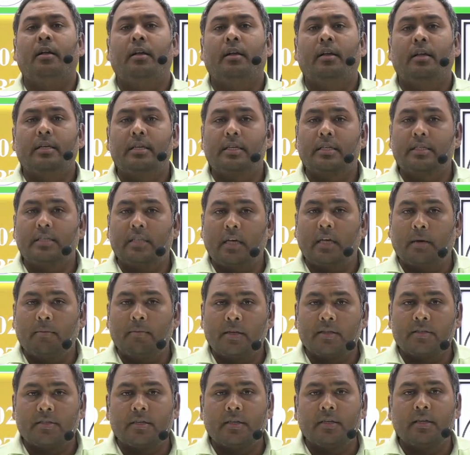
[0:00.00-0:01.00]

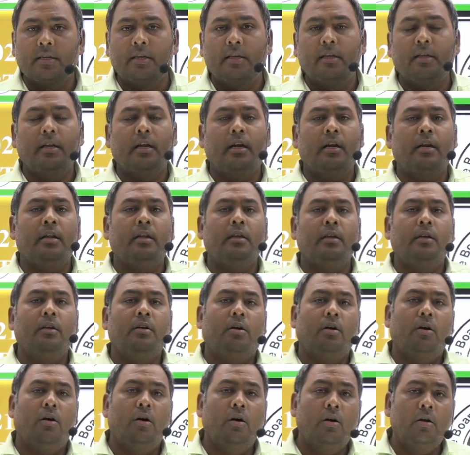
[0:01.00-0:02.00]
एग्जामिनेशन के रिगार्डिंग
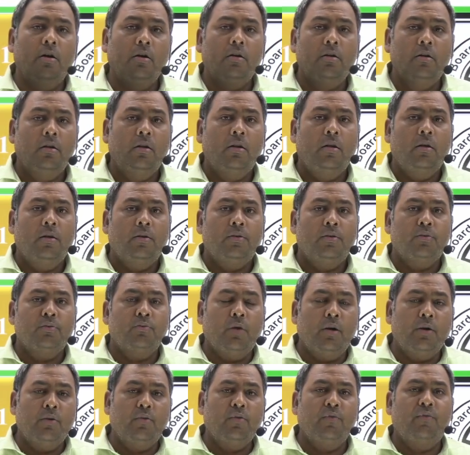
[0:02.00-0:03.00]
और
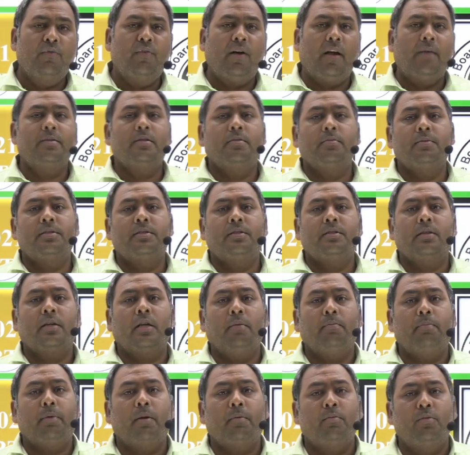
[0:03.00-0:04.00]
वन टू फाइव सेमेस्टर के
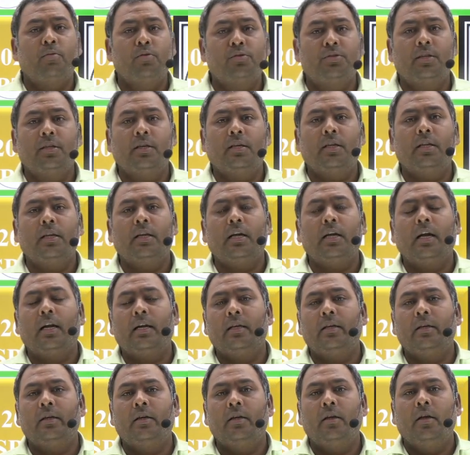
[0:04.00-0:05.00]
प्रमोशन के
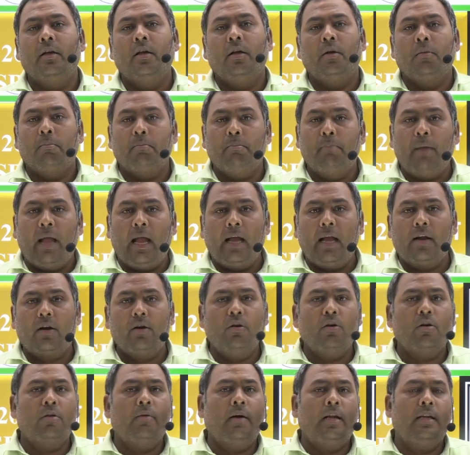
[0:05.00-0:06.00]
रिगार्डिंग
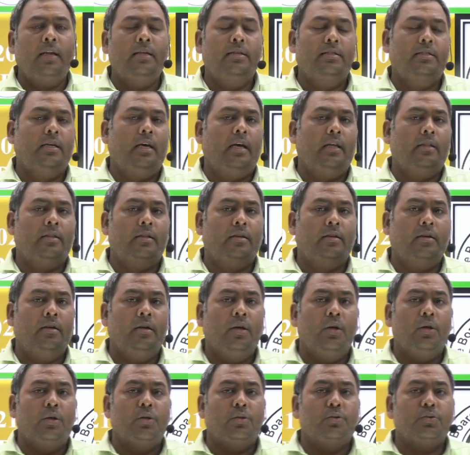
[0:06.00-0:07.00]
बैकलॉग वाले छात्र
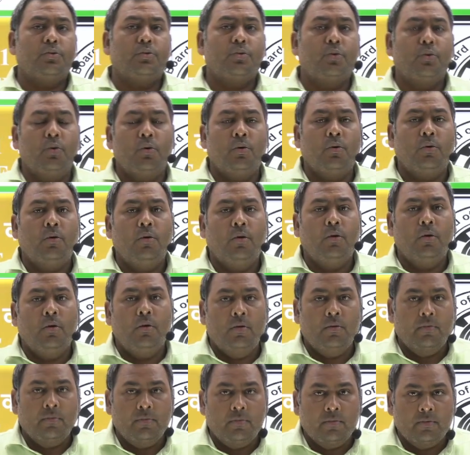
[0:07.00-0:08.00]
जो
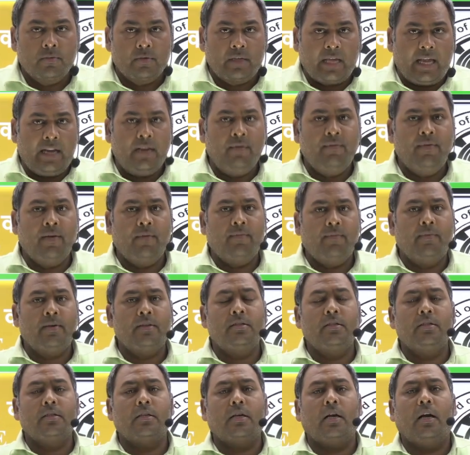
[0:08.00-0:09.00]
कैरी पेपर
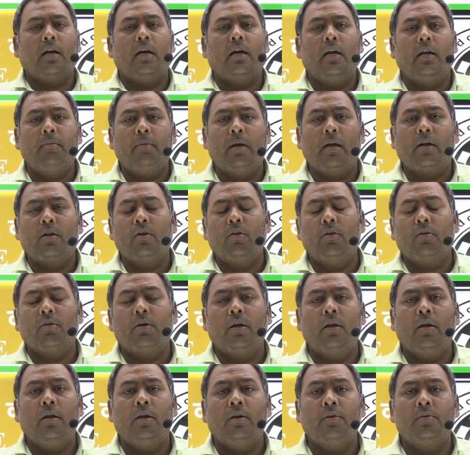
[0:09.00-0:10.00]
जिनका है बैकलॉग
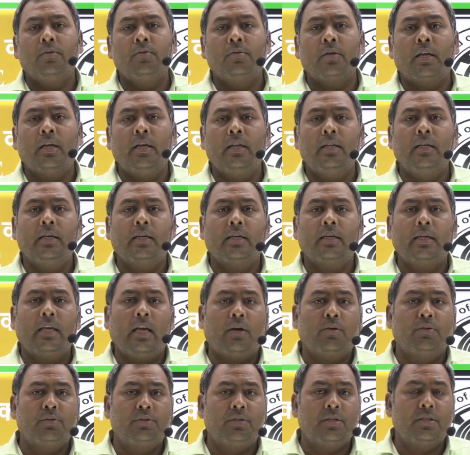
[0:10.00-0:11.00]
हैं उनके लिए क्या
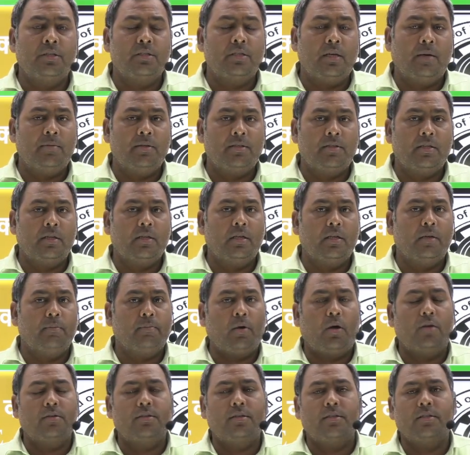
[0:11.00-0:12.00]
कुछ एग्जामिनेशन की
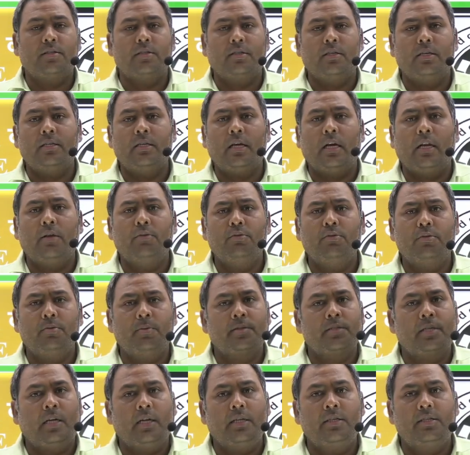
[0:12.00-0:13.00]
प्रोसेस किए जा रहे हैं उस पर
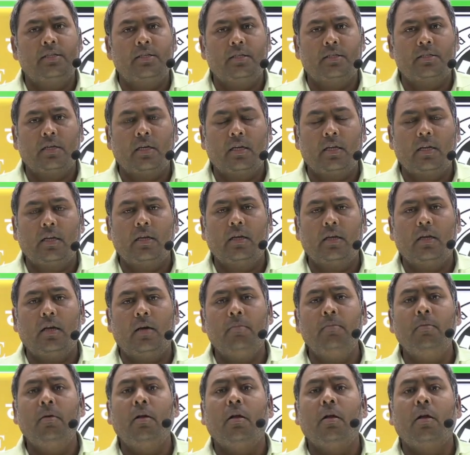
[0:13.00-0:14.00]
सारी चर्चा करेंगे
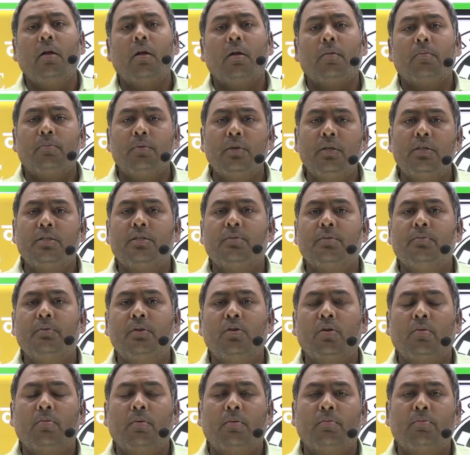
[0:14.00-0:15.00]
हम पूरी इस
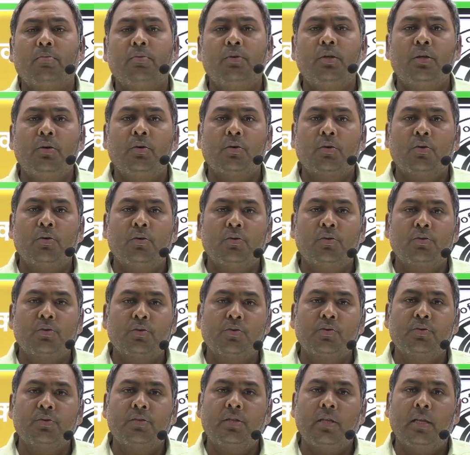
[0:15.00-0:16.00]
वीडियो में वीडियो को
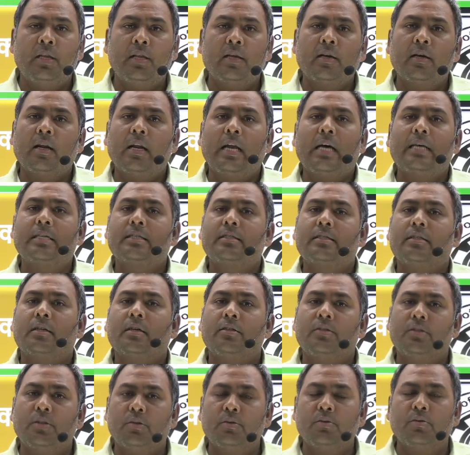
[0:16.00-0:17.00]
शुरू से लेकर लास्ट तक
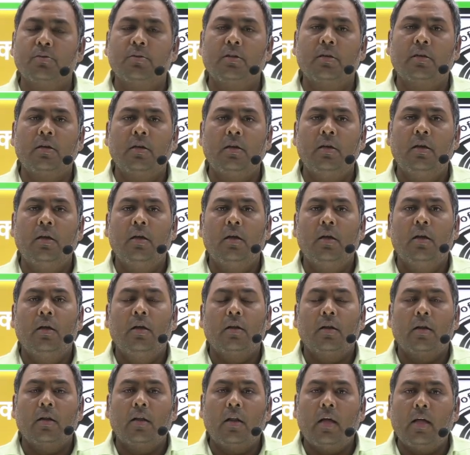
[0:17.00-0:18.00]
जरूर देखें
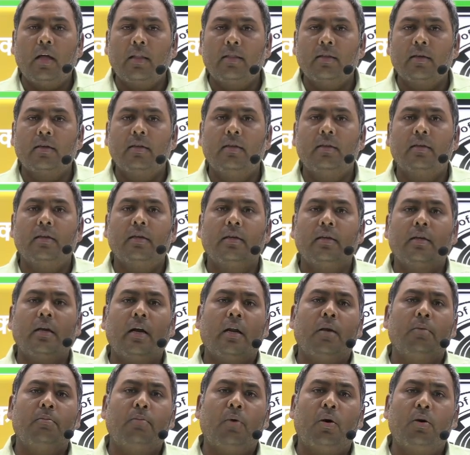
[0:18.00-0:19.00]
ना देखने के
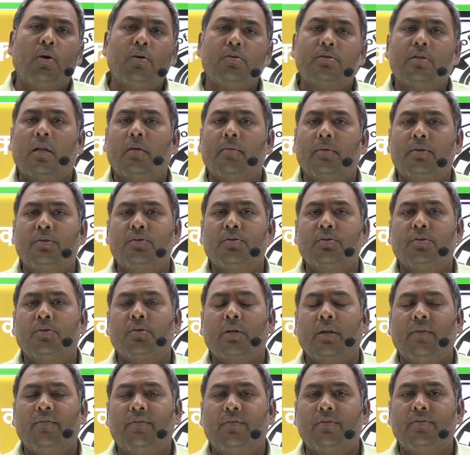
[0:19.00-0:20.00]
कारण बहुत सारे बच्चों को
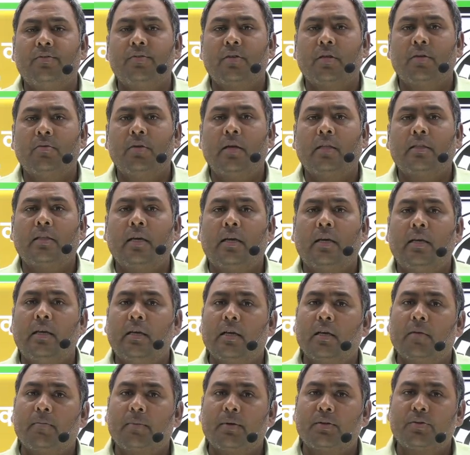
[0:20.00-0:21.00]
कन्फ्यूजन हो जाता है एक
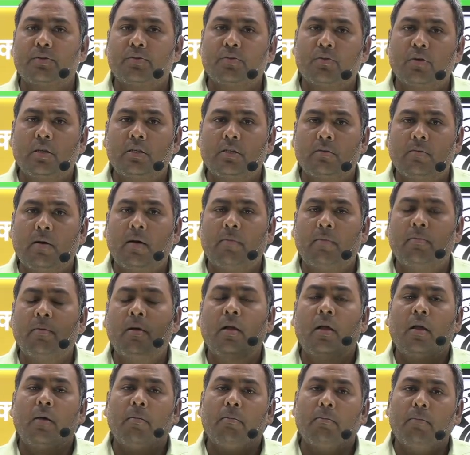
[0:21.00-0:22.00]
एक प्रश्नों के जवाब
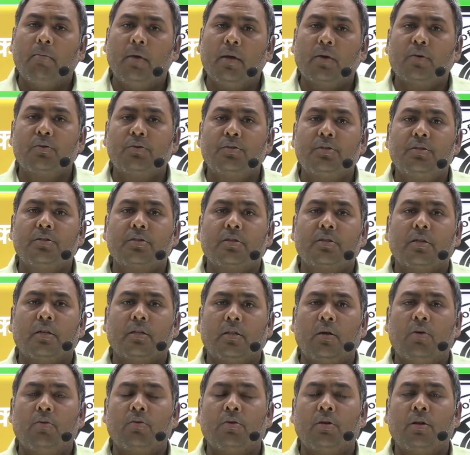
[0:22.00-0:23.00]
मैं कोशिश
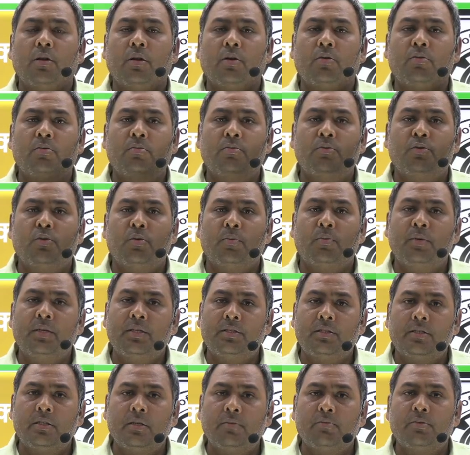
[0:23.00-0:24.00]
करता हूं कि रखूं जो भी
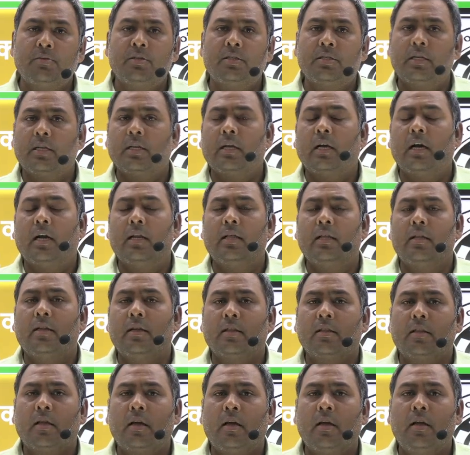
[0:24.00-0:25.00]
चीज़ें मुझे जानकारी
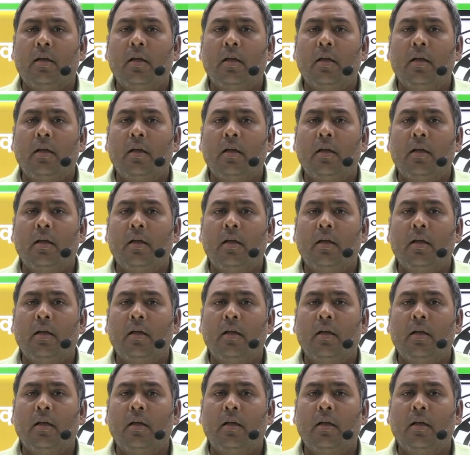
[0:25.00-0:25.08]
रहता है